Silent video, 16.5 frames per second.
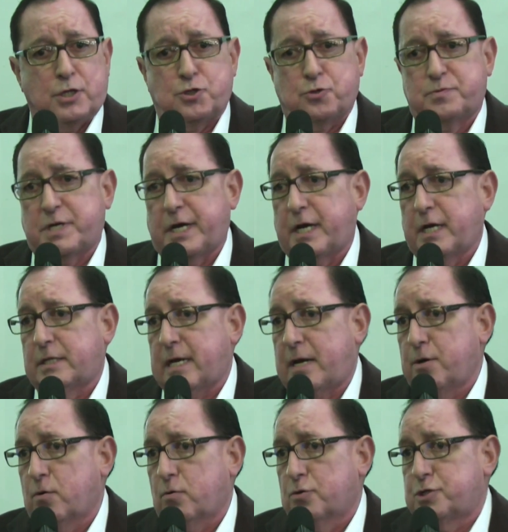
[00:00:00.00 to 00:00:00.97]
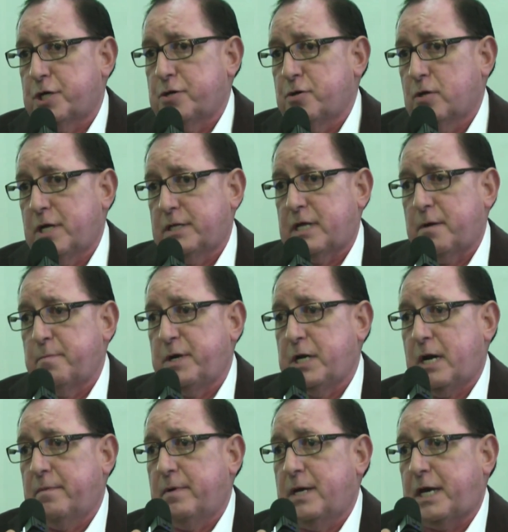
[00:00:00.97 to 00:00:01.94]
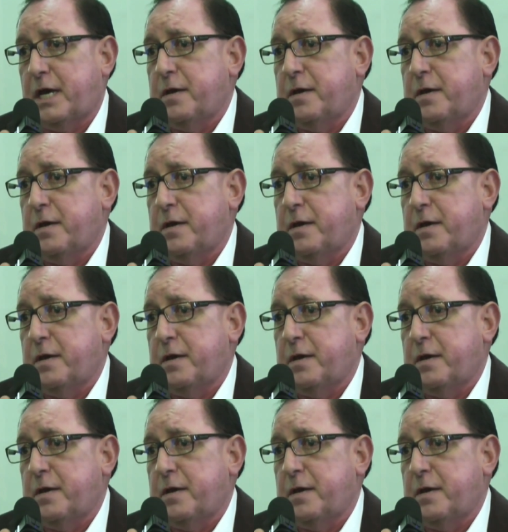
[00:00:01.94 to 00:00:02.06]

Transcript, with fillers: el subsecretario Conchello determinaba